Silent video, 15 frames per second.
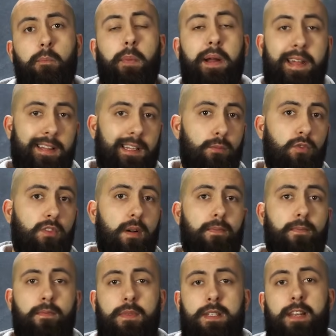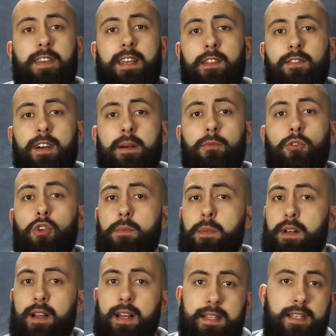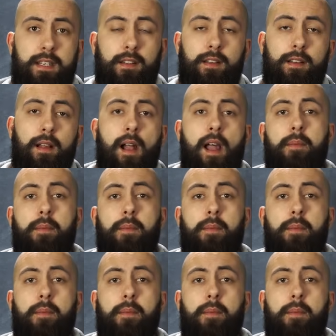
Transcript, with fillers: Поэтому совет вам номер один.